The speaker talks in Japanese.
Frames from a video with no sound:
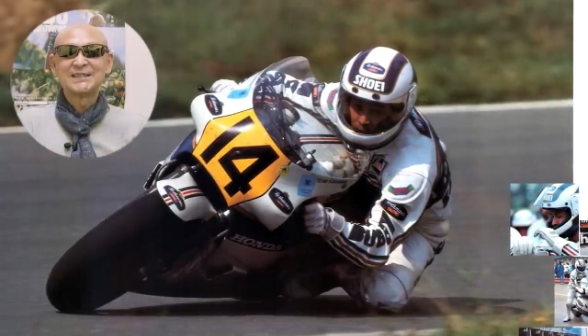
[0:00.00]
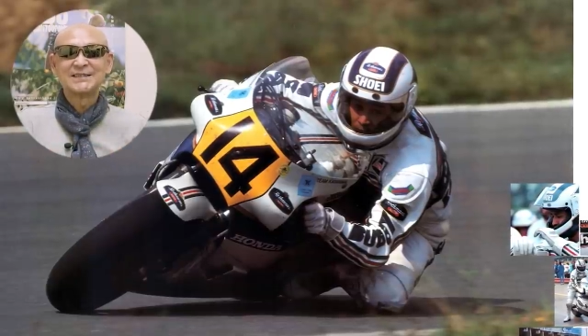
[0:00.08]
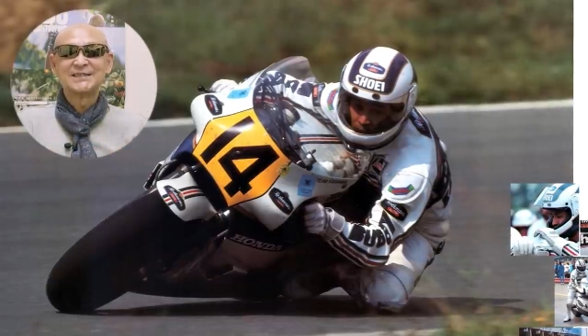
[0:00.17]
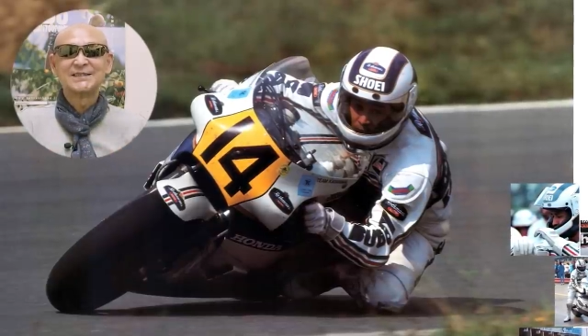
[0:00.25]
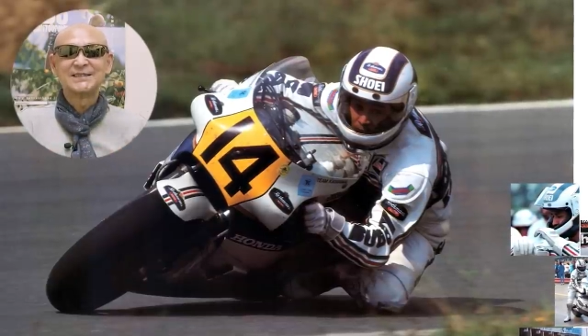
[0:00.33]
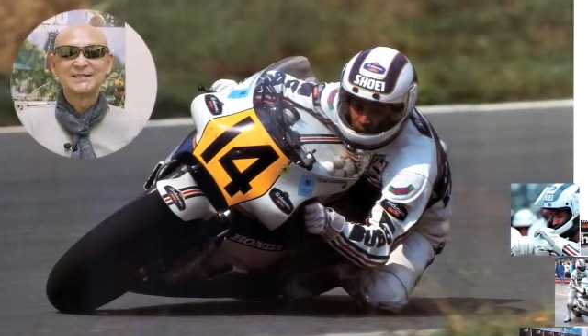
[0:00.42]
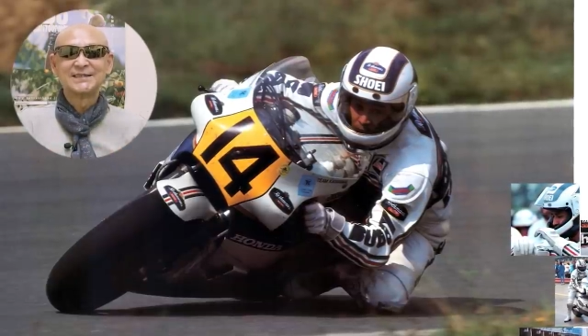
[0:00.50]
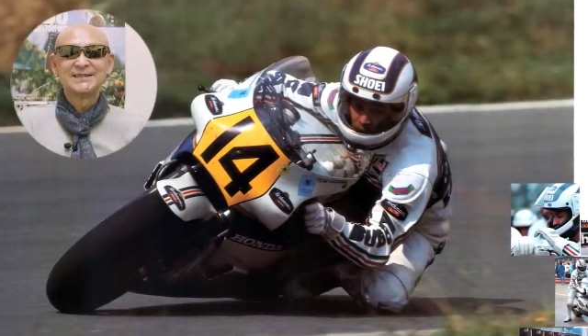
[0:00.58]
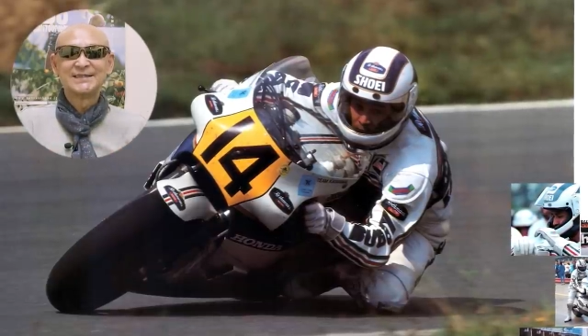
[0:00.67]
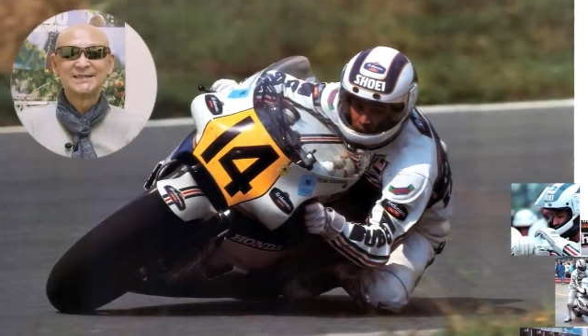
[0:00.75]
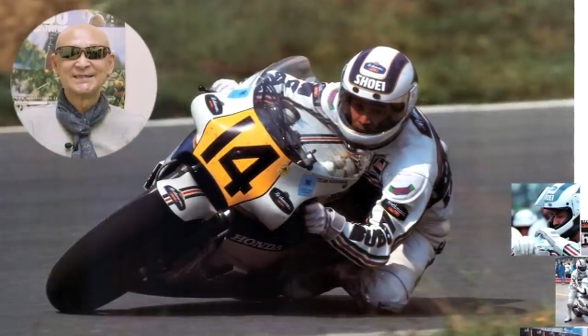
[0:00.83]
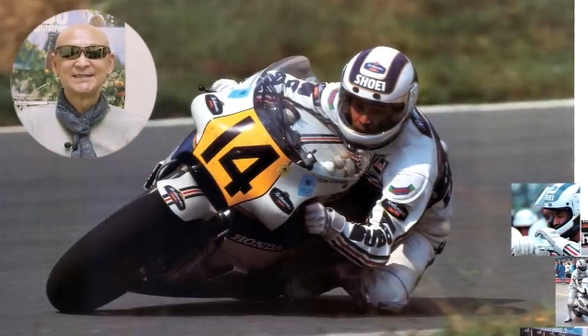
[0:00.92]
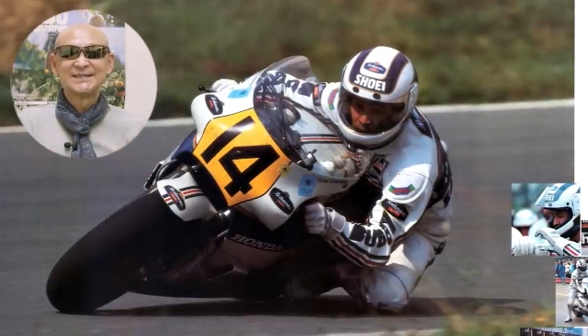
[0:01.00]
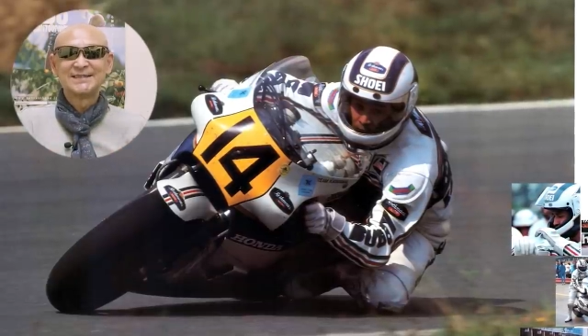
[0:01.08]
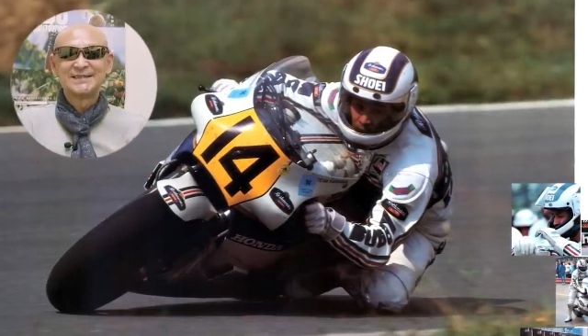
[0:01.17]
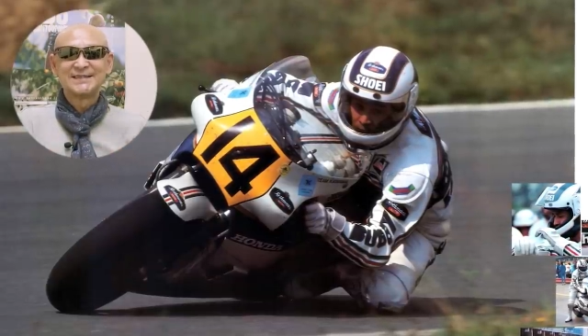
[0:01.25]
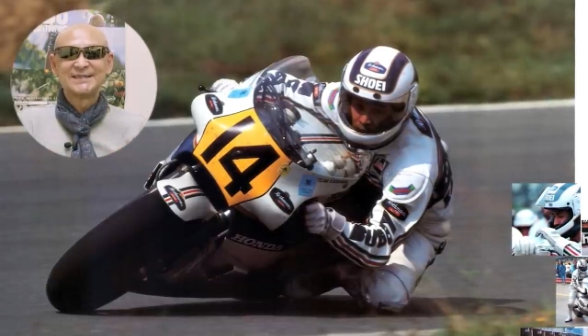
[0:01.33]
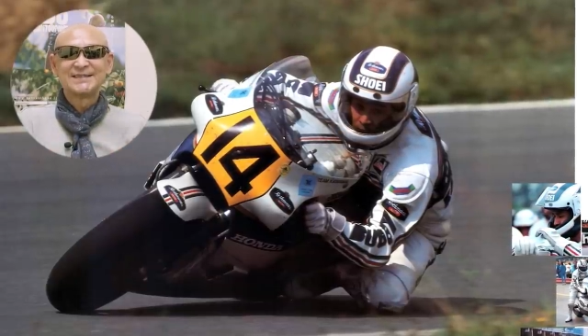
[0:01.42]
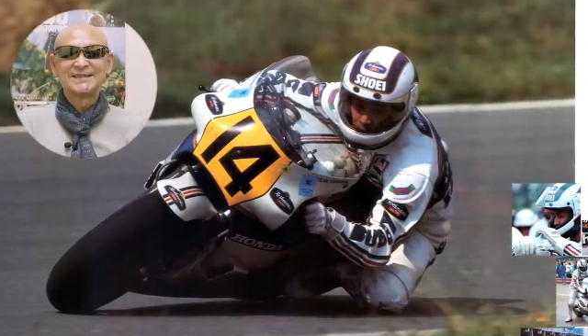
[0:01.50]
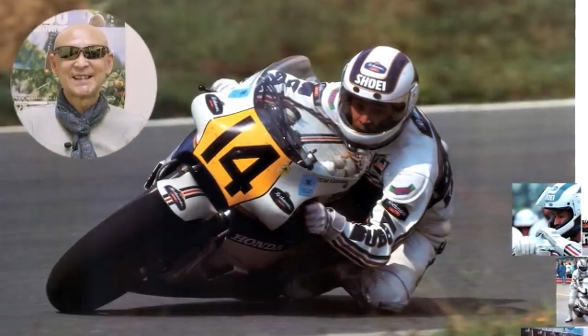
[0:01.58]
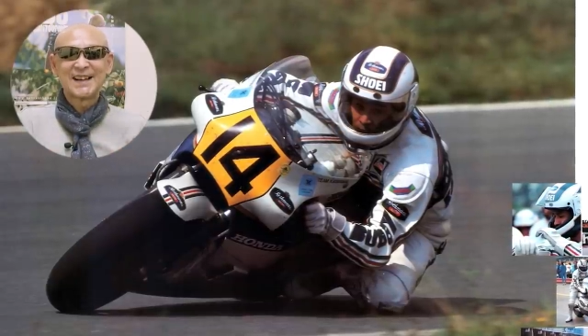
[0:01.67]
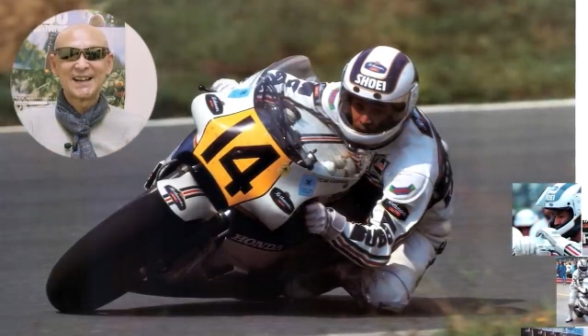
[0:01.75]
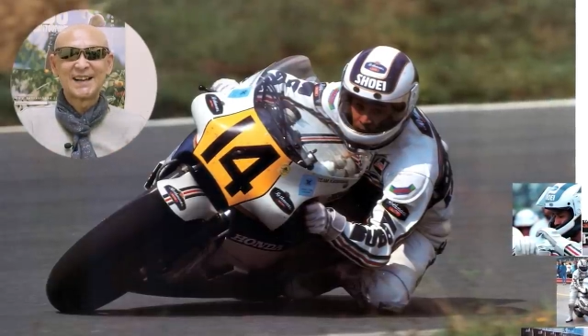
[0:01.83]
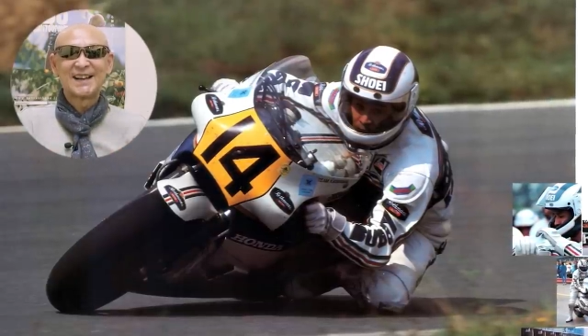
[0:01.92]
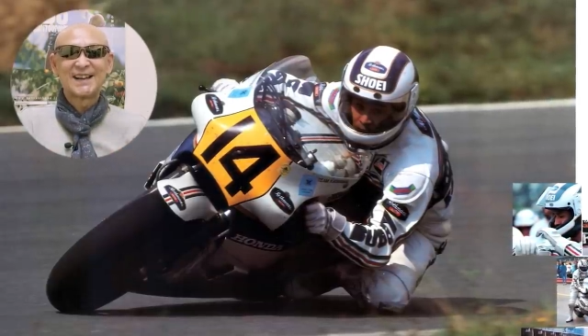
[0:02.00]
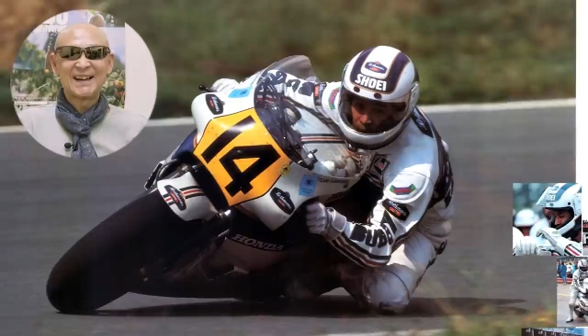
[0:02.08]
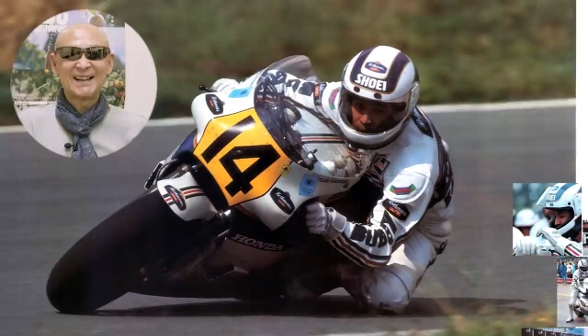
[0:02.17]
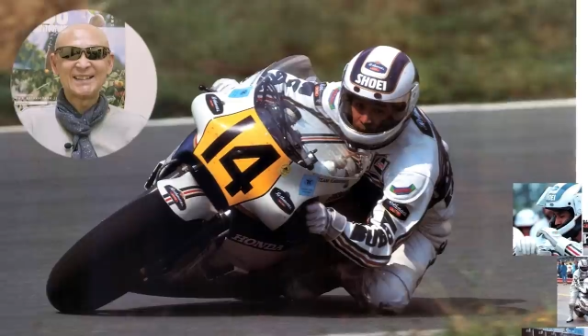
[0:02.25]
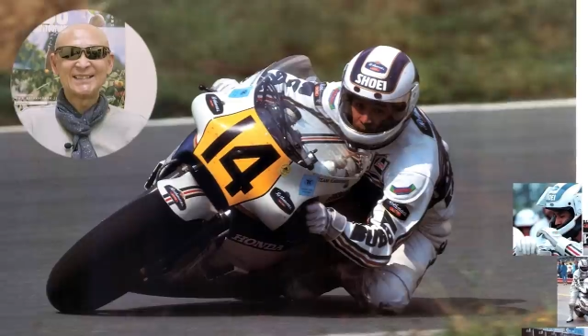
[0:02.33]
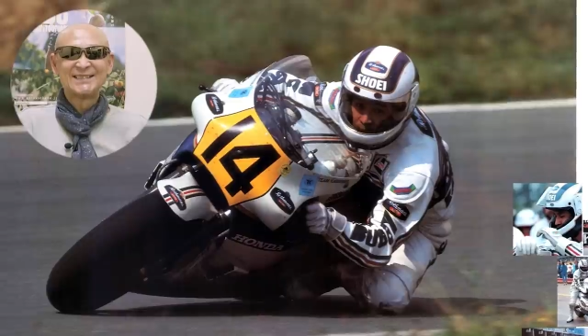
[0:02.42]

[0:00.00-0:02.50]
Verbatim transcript: じゃあうん、あの皆さんこの画面に映ってるこちらです。はい。